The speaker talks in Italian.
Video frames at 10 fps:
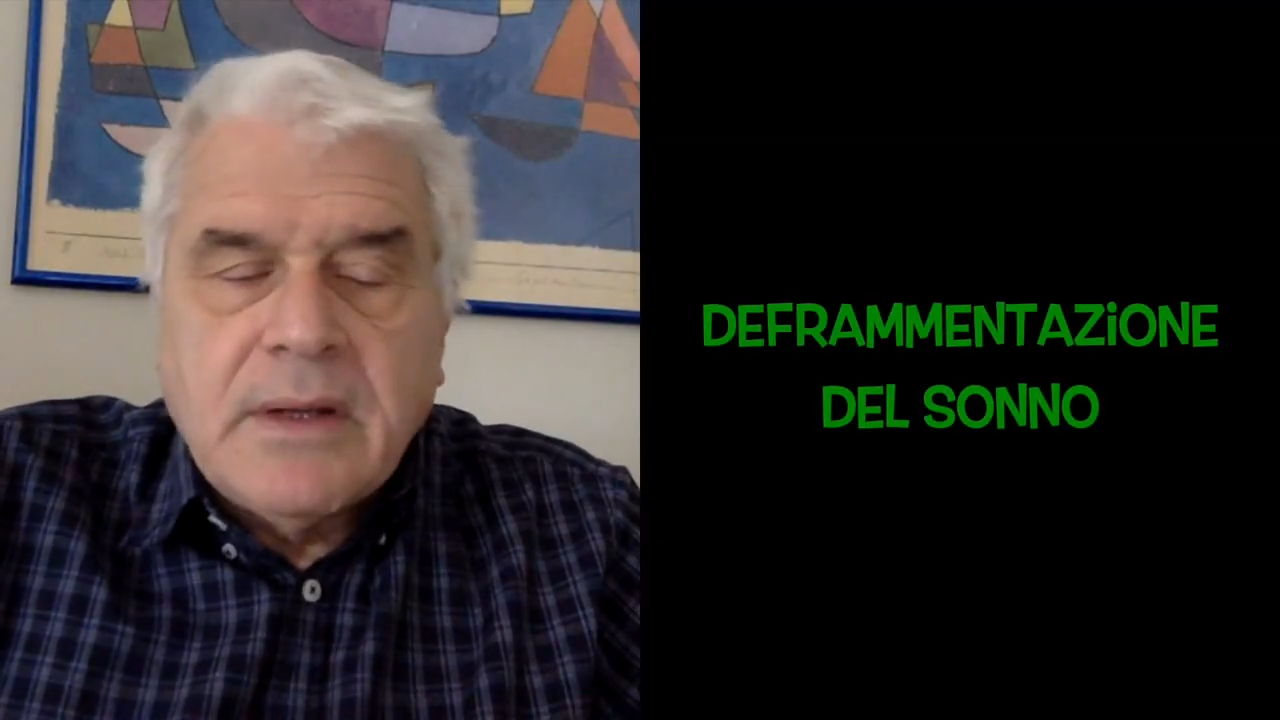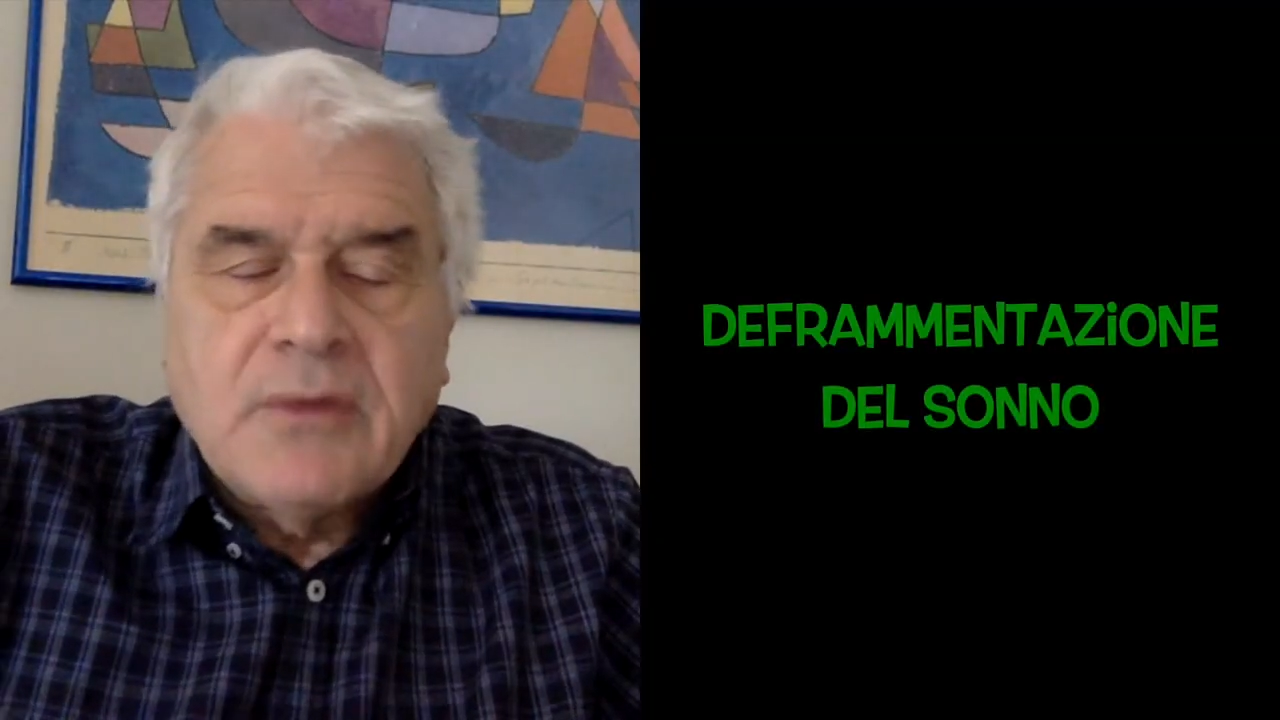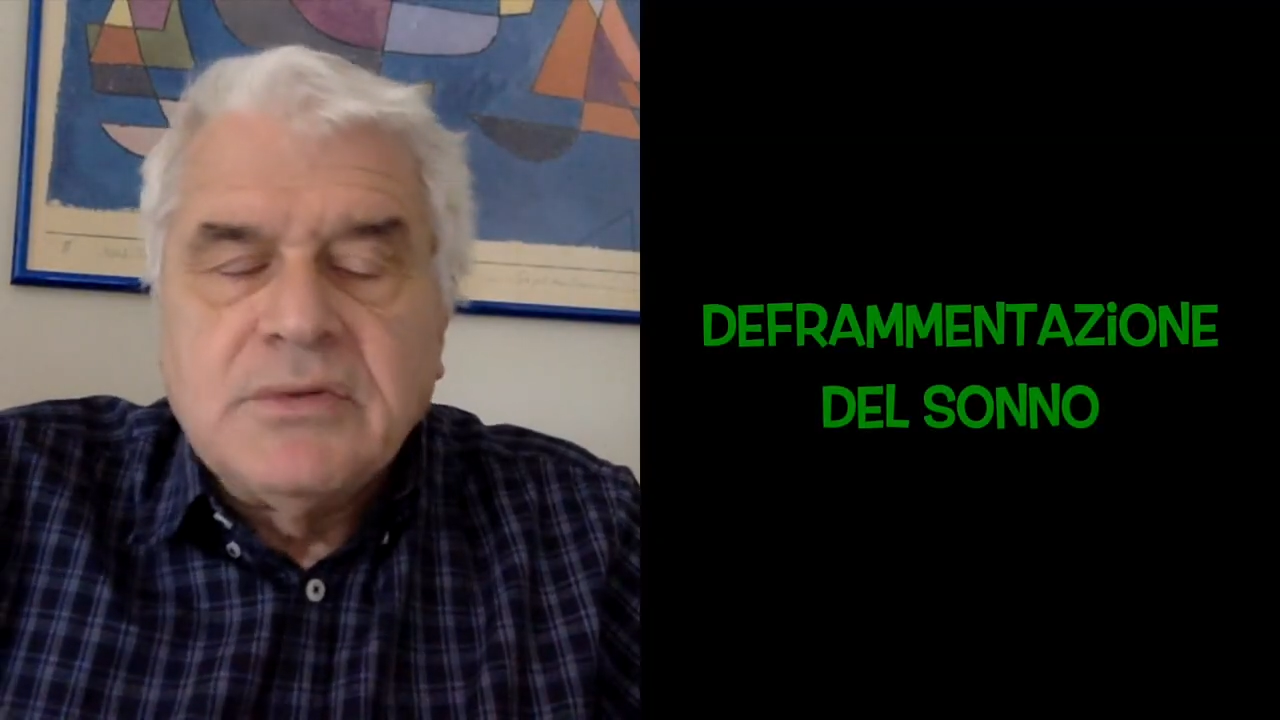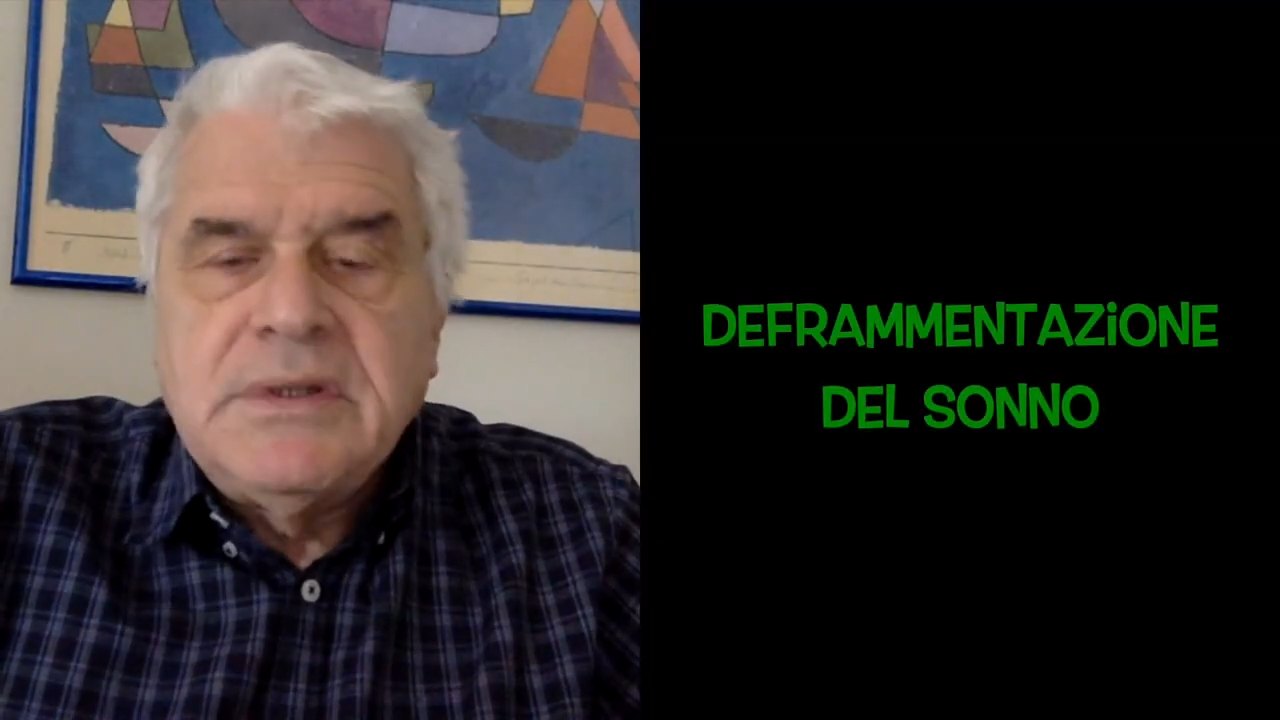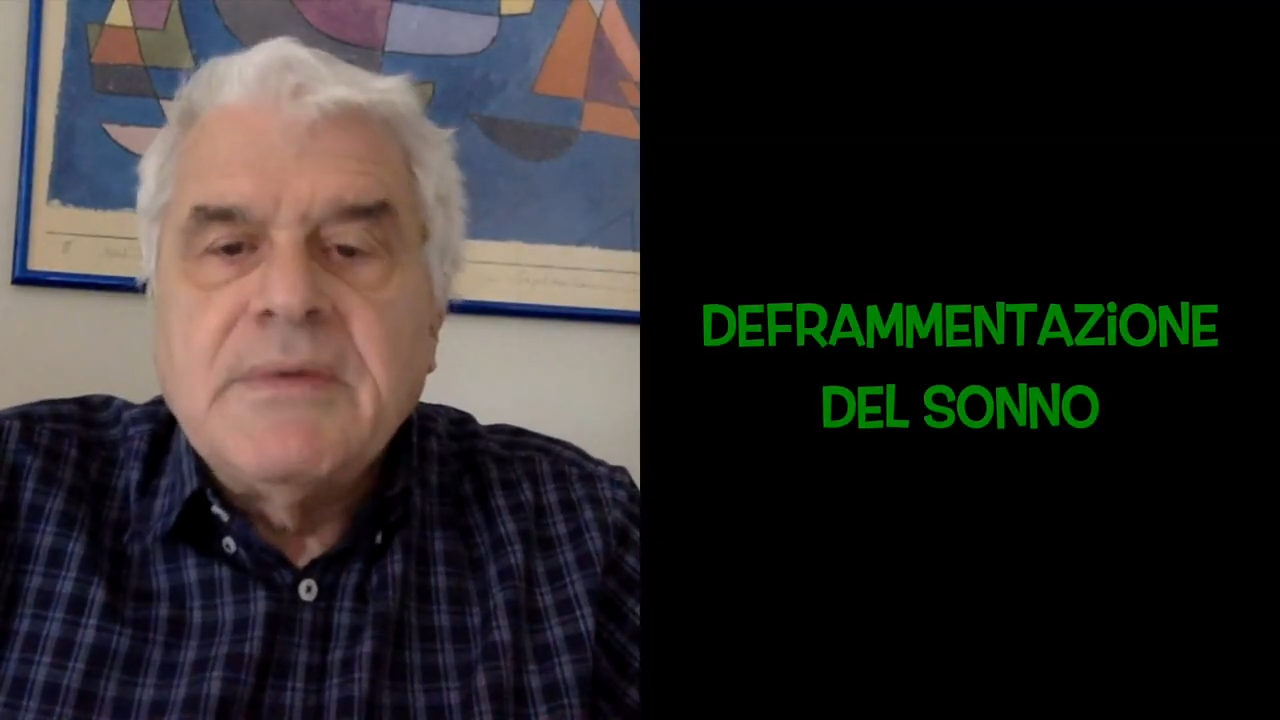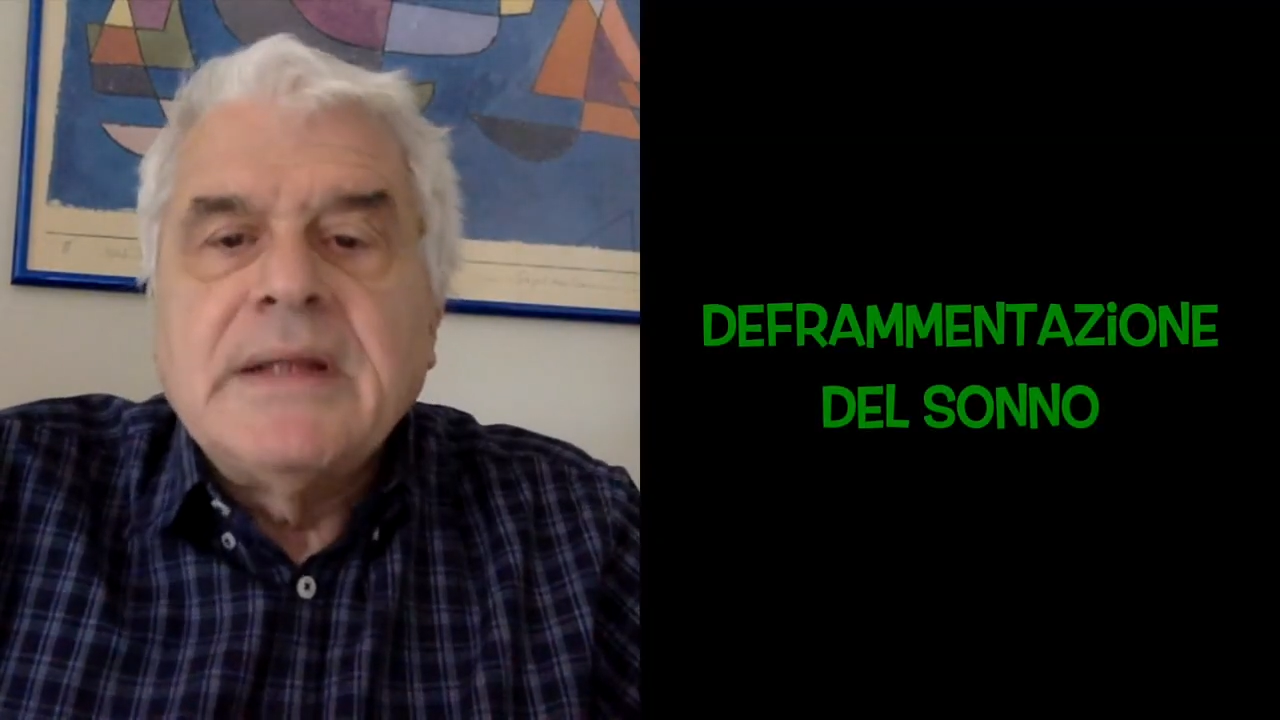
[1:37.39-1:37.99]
una continua